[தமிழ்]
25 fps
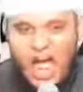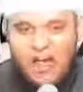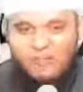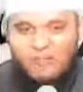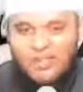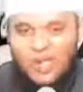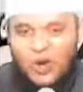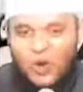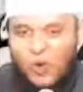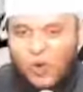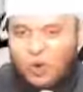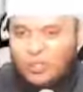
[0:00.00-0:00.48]

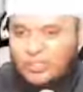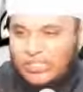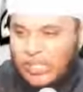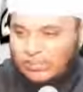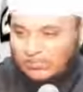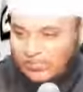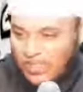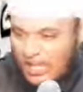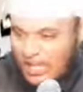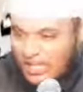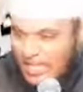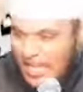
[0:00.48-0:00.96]
அந்த
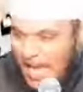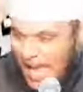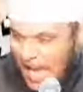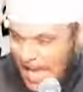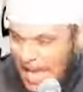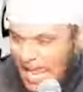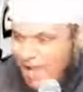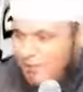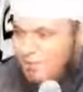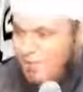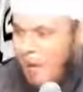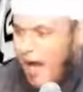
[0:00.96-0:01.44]
கூட்டத்தை நீ
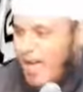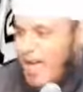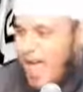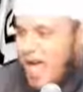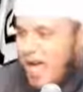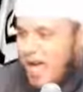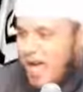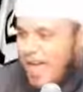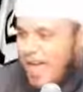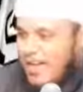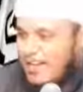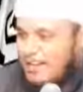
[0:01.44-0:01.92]

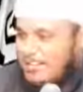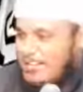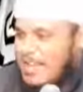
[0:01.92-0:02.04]
அழைப்பாயாக